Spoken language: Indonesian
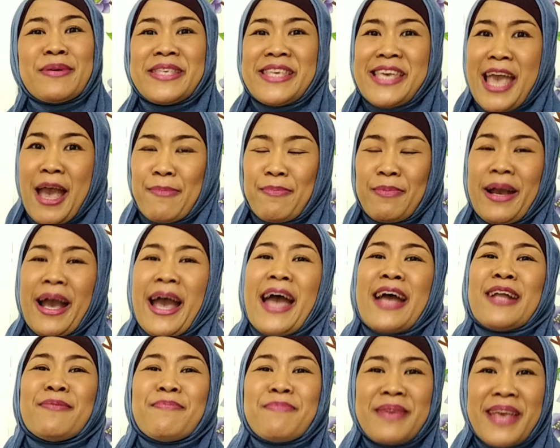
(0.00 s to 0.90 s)

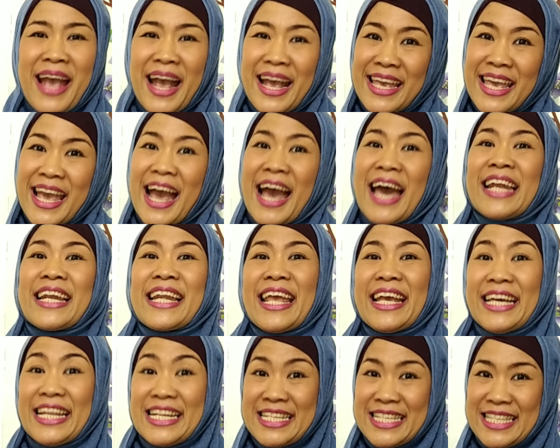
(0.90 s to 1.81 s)
menyiapkan biaya
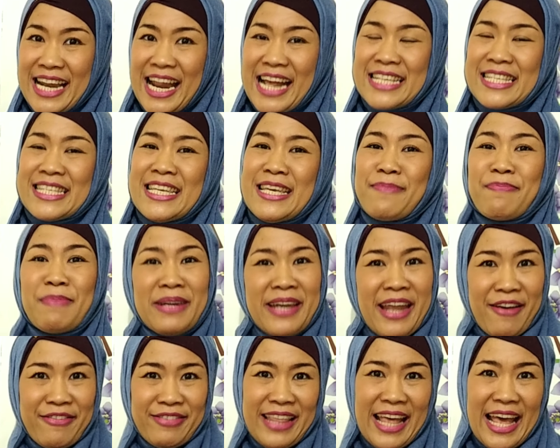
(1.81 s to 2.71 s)
registrasi
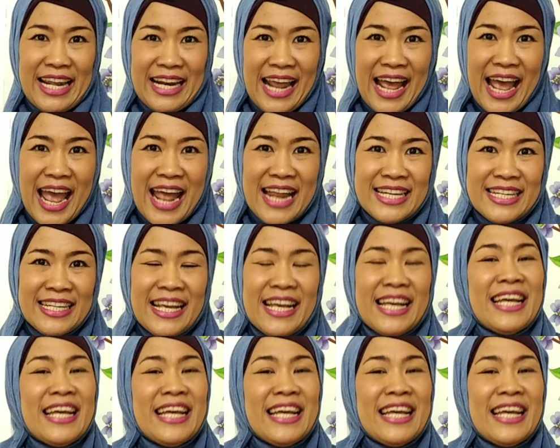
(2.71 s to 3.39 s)
pendaftaran